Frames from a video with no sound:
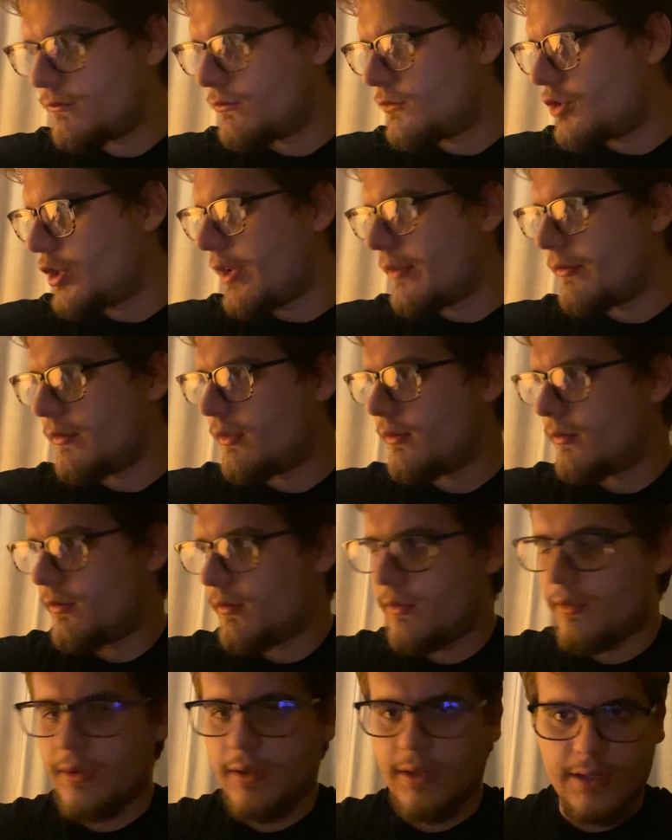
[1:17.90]
cioè,
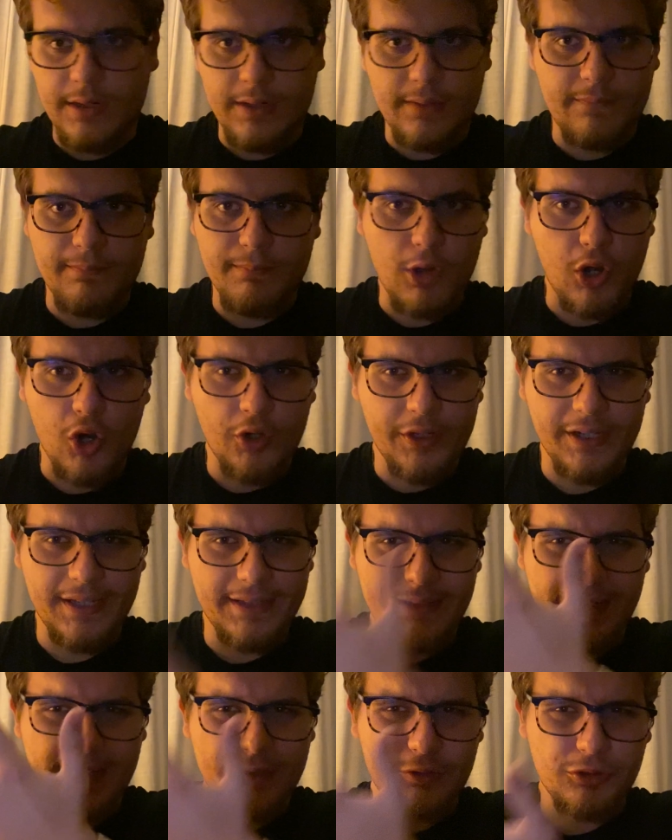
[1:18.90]
il Bologna ha
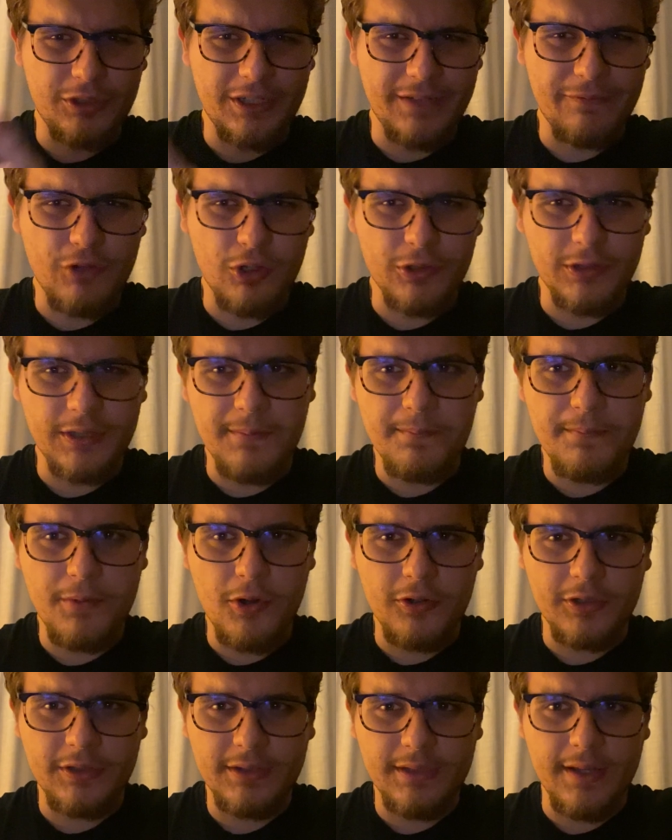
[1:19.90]
tirato tre volte in
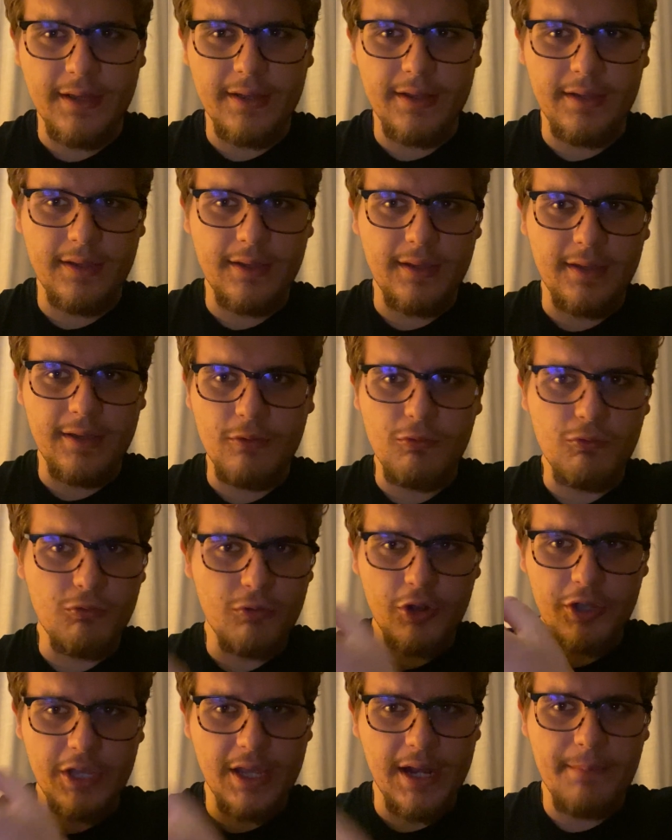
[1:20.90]
porta, eh,
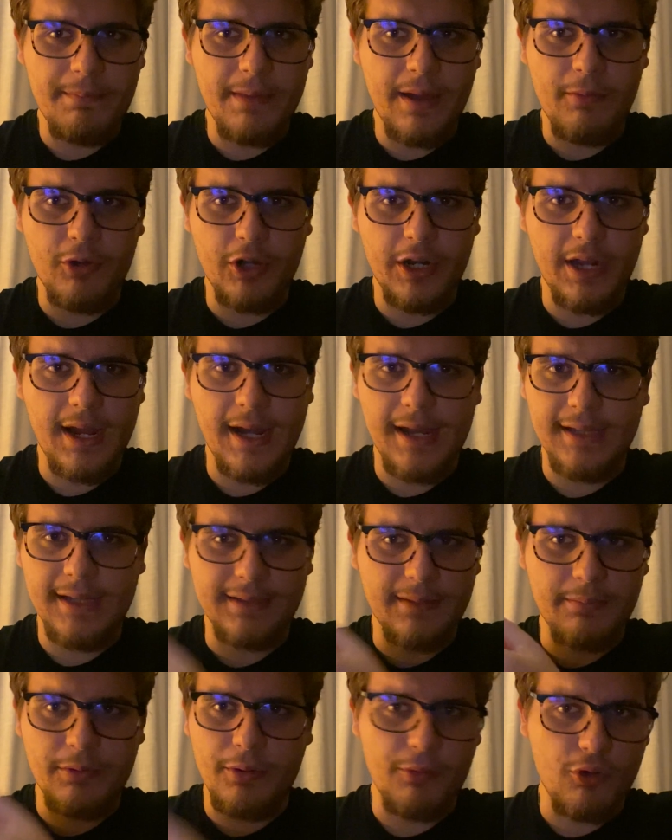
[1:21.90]
uno gliel'abbiamo
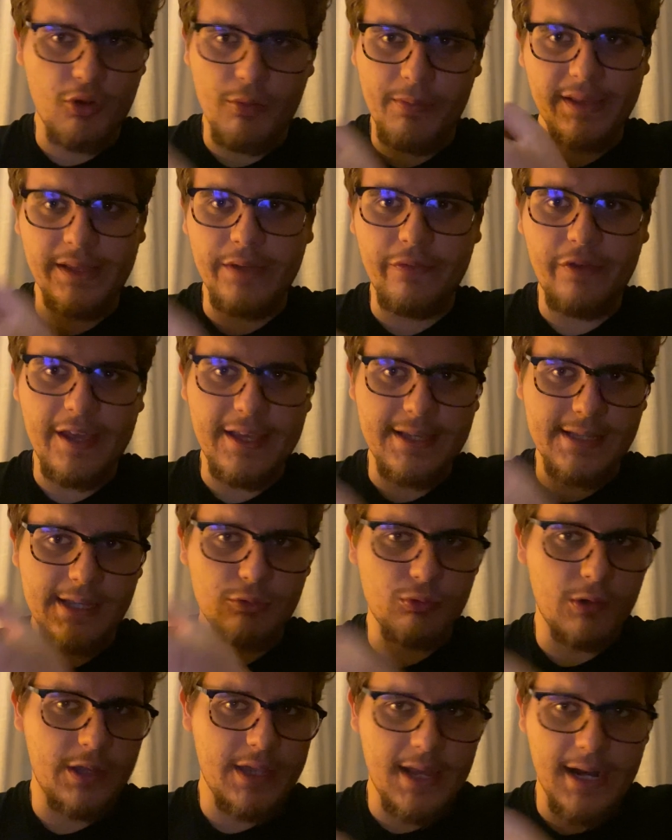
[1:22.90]
regalata proprio come difesa,
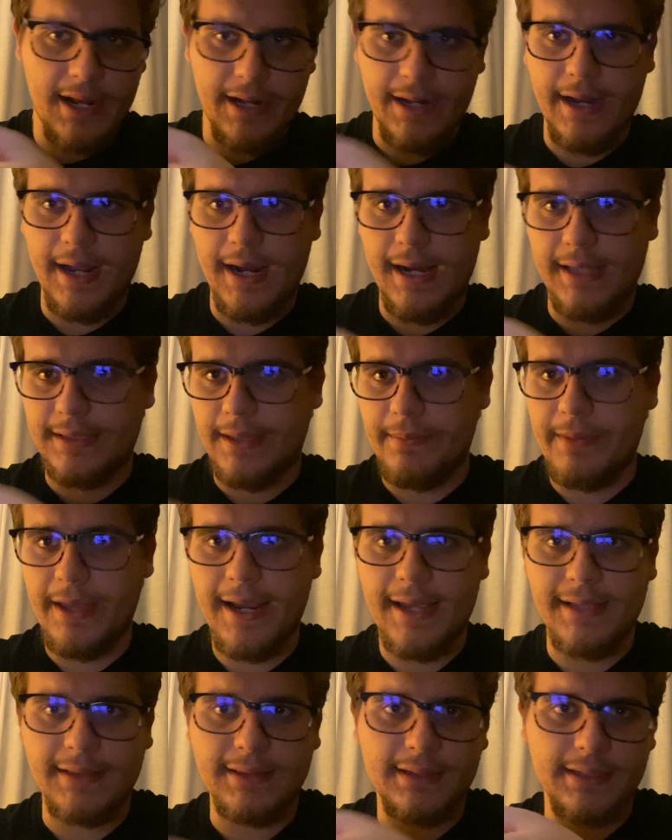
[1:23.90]
due gliel'ha regalata
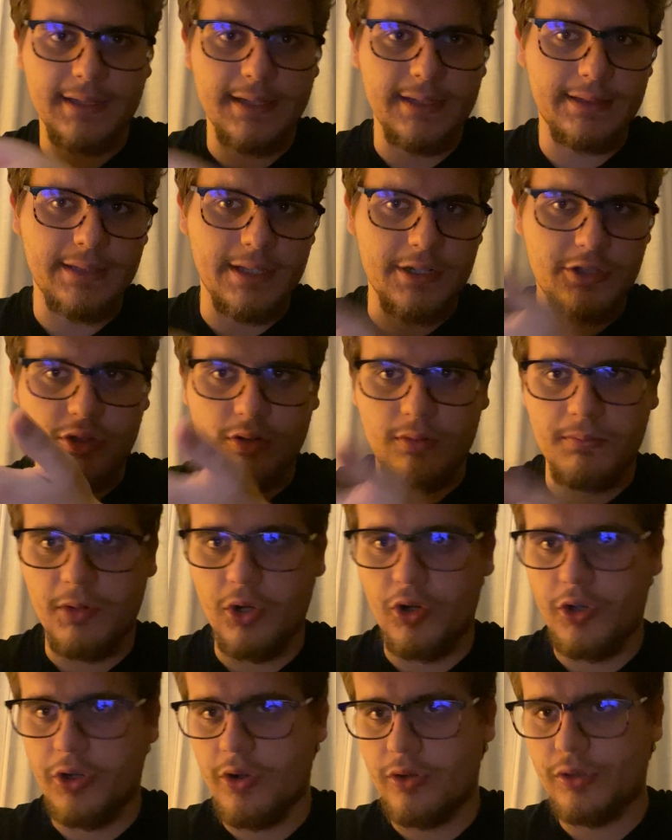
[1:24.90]
Meret, e il terzo non me
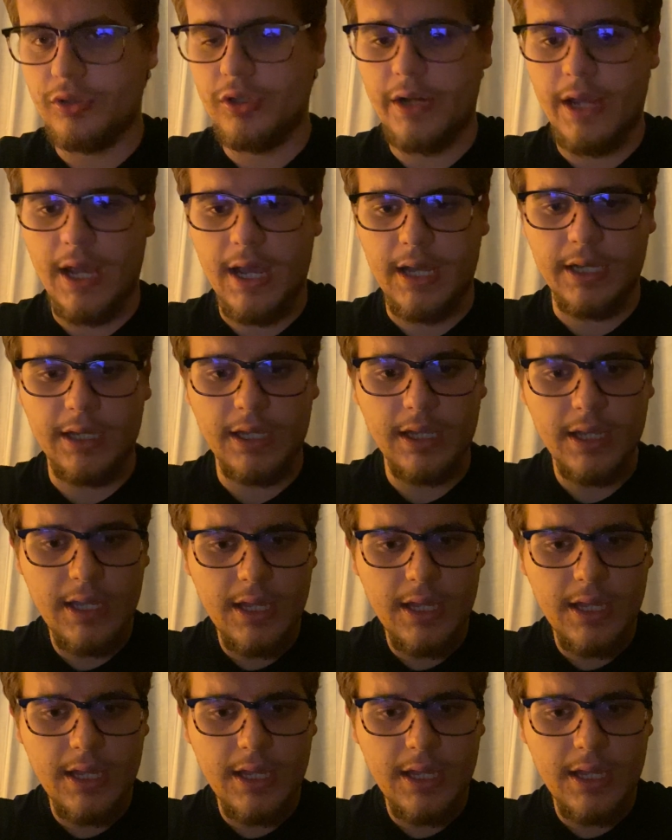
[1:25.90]
lo ricordo neanche.